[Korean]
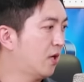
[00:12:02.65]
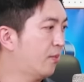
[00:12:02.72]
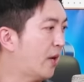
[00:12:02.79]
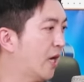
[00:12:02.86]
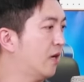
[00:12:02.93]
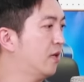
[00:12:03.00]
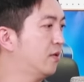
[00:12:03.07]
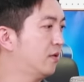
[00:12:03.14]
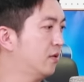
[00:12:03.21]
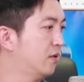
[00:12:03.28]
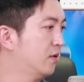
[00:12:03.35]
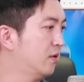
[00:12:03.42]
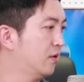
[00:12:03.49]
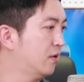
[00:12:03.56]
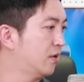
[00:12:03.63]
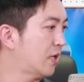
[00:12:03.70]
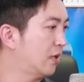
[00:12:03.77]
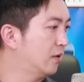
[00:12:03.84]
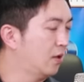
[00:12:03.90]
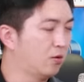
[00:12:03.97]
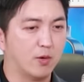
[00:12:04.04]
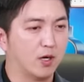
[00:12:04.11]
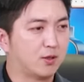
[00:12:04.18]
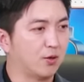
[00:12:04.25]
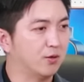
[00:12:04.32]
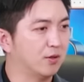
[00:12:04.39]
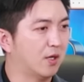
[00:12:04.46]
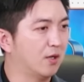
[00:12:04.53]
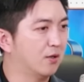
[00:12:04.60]
바이낸스 상대로 도
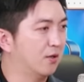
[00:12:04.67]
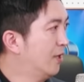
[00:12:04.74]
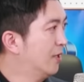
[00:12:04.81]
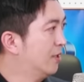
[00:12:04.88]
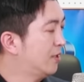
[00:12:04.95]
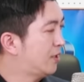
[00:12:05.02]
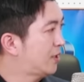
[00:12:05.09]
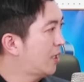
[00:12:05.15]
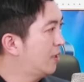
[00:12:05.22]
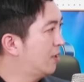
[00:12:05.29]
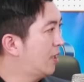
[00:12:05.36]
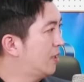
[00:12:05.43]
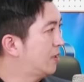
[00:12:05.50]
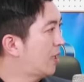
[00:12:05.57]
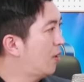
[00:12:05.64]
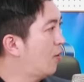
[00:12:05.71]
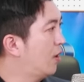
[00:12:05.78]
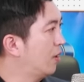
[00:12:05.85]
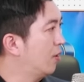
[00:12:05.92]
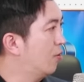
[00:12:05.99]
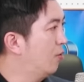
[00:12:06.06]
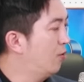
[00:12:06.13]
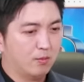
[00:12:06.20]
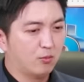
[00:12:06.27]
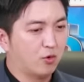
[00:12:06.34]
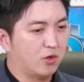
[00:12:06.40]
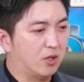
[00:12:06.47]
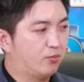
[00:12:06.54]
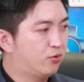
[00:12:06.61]
전쟁을 시작을 한 상황이고
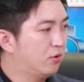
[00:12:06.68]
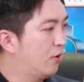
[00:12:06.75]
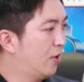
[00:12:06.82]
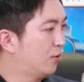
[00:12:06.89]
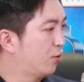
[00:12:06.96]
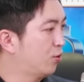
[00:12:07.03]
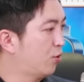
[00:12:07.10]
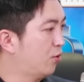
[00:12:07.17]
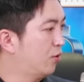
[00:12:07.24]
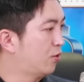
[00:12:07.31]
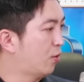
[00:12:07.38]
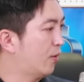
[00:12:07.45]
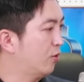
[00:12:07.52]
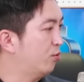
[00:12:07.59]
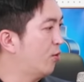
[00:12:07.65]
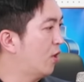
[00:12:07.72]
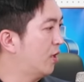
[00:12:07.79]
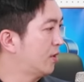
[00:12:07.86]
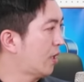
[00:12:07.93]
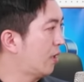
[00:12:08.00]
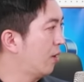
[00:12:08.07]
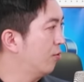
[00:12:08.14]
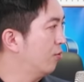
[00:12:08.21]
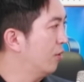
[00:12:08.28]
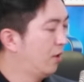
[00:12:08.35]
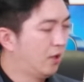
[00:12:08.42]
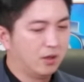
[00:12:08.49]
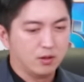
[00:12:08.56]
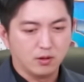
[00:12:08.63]
뭐 리플과의 소송은 정말 유명한
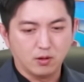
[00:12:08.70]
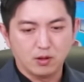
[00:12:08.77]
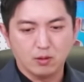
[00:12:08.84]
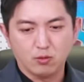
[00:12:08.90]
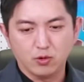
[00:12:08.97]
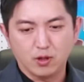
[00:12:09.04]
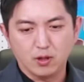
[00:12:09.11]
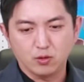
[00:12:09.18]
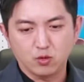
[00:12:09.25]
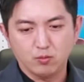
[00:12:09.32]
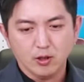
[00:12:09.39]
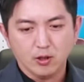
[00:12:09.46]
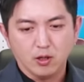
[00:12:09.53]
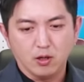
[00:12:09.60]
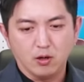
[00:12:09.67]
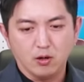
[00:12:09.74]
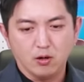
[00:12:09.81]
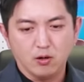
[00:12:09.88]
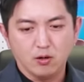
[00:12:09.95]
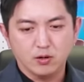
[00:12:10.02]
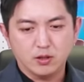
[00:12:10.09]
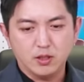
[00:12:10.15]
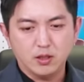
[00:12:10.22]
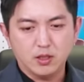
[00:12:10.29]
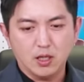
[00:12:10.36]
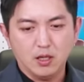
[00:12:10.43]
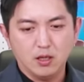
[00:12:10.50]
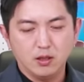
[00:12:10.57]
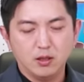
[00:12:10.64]
사례고요. 그러다 보니까 좀 어,
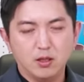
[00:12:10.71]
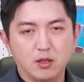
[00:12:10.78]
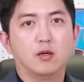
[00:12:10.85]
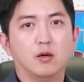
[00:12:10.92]
시장이